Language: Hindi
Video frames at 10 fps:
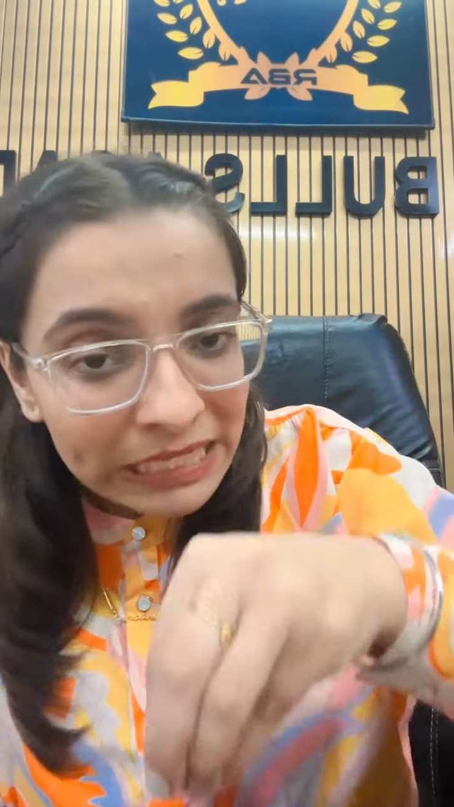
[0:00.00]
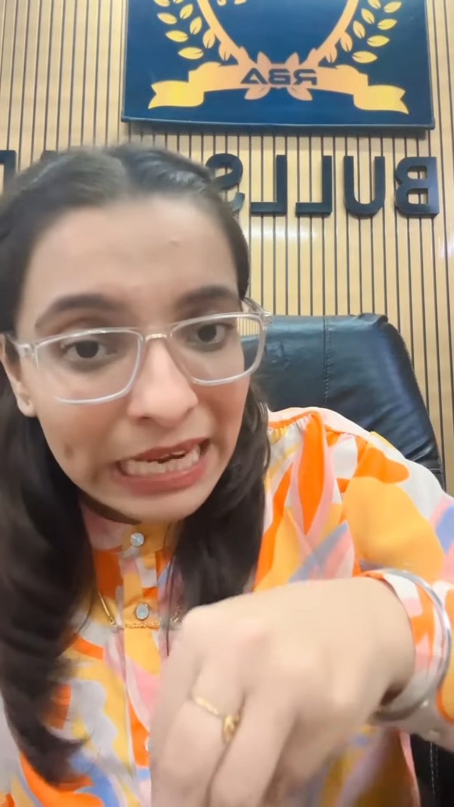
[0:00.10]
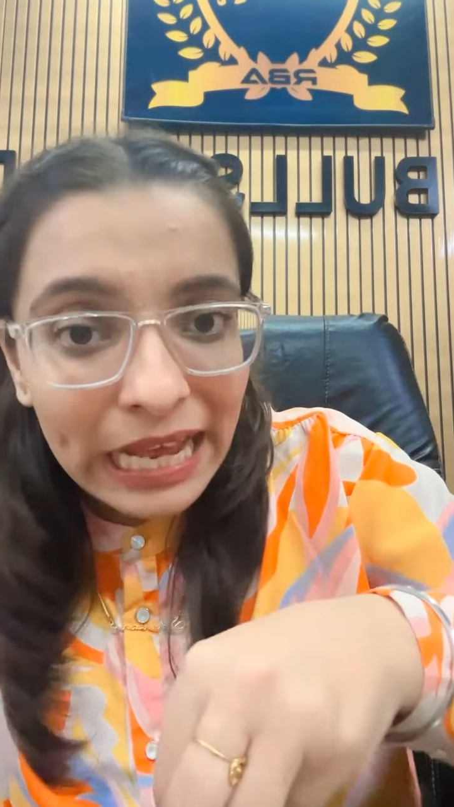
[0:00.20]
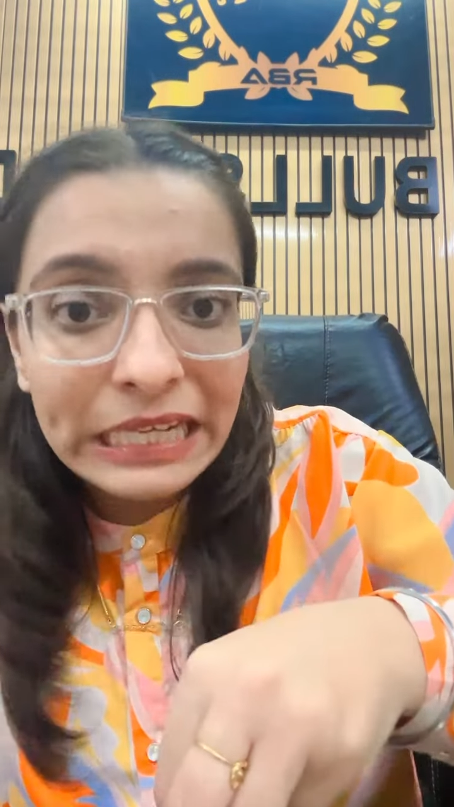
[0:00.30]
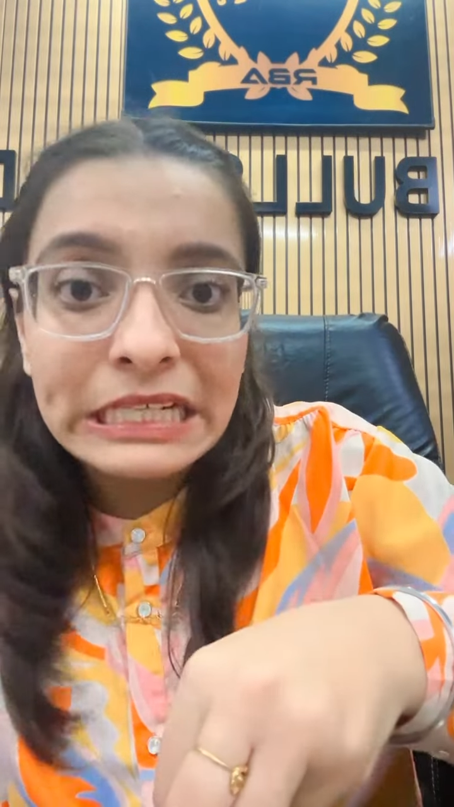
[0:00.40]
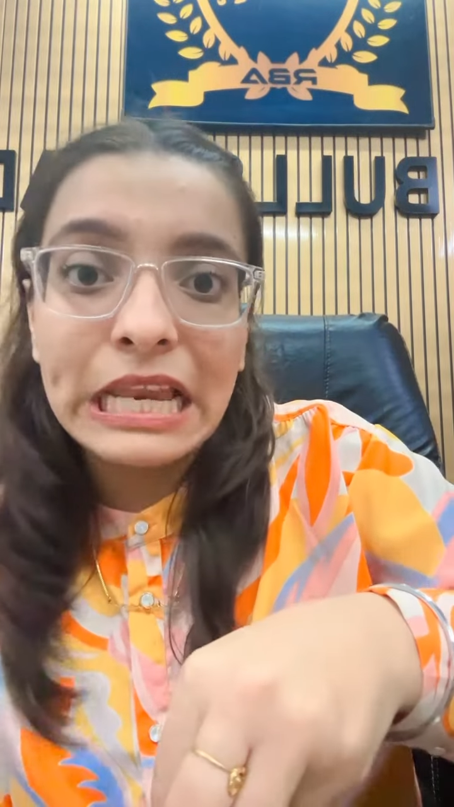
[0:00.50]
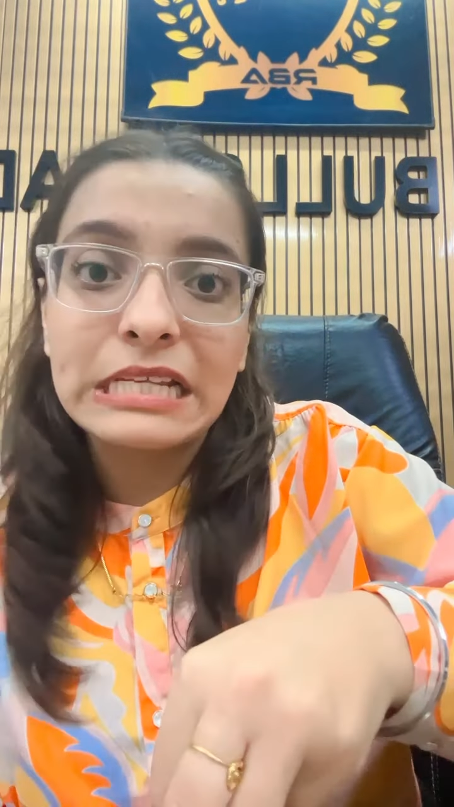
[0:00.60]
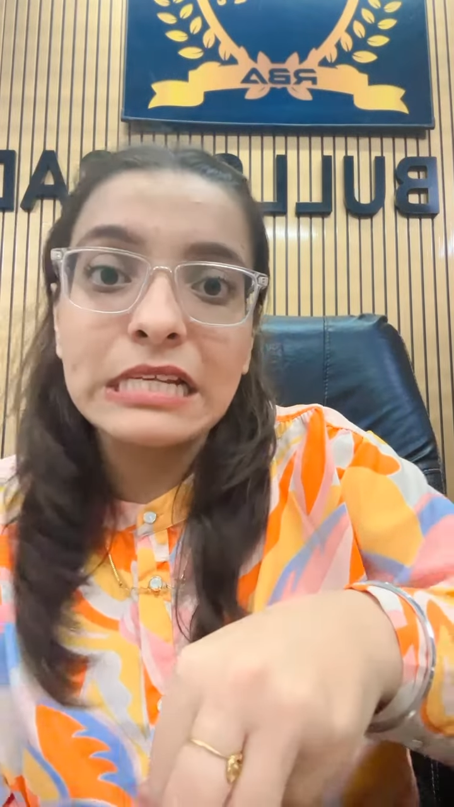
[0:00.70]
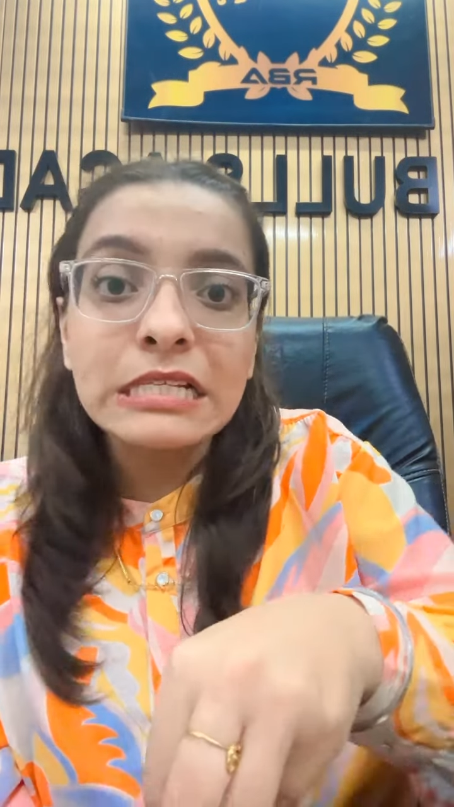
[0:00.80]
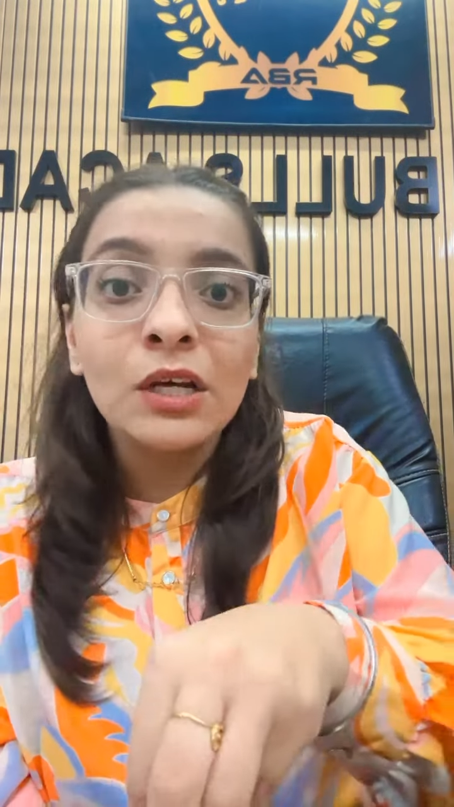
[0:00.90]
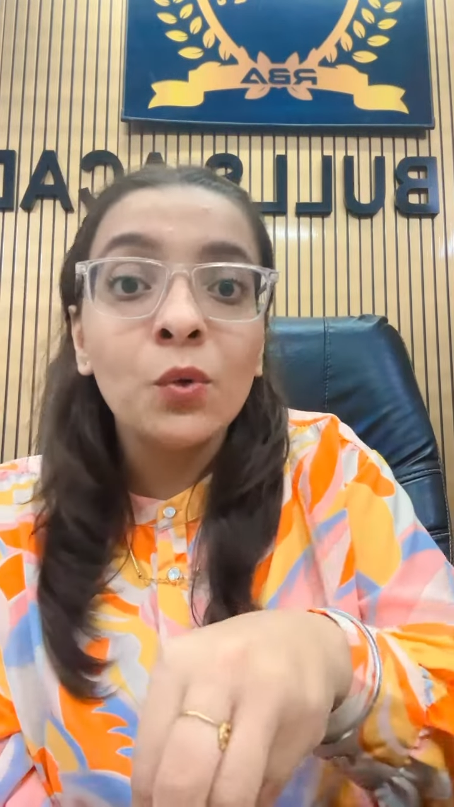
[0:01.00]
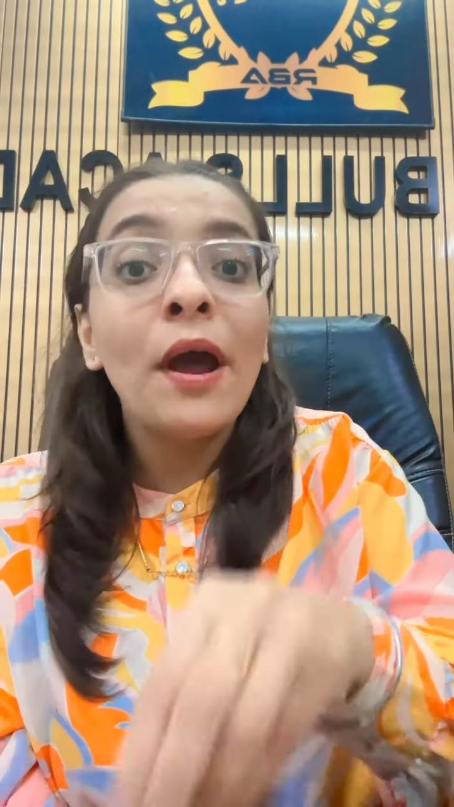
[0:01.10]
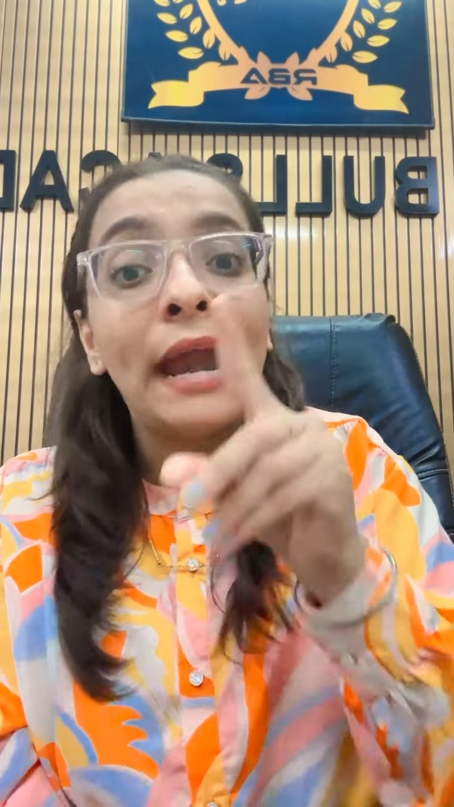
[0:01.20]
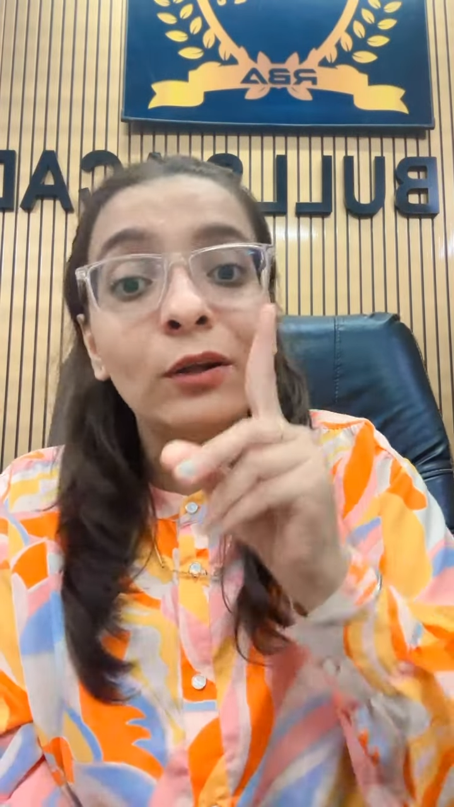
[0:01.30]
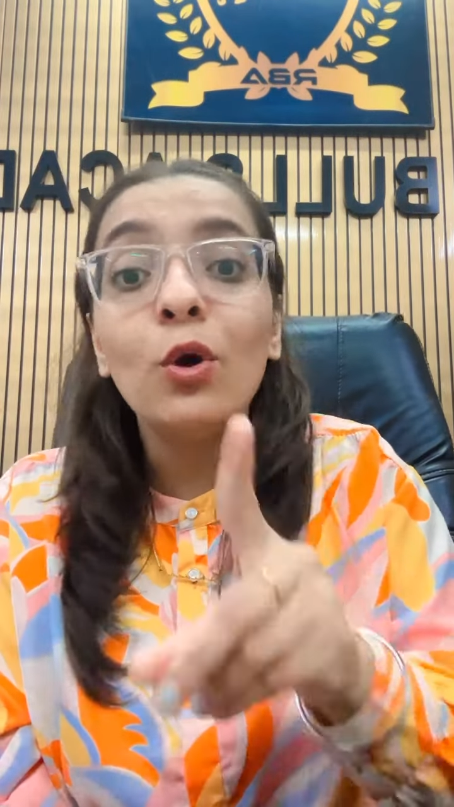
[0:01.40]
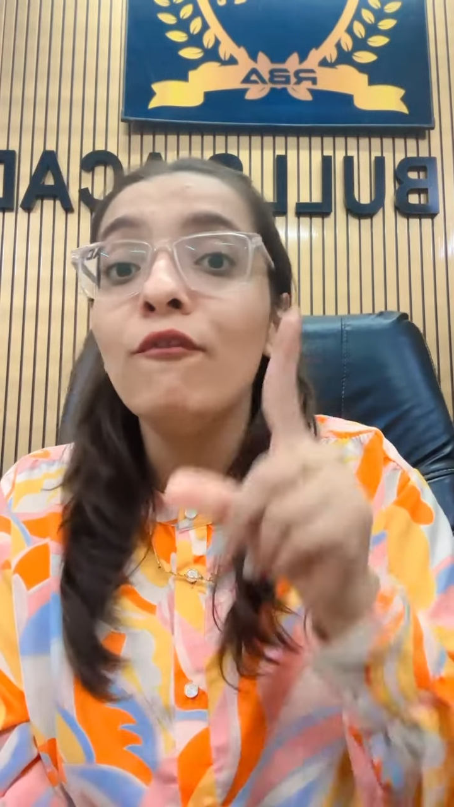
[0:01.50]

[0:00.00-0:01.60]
क्लैर क्लासेस करो एंड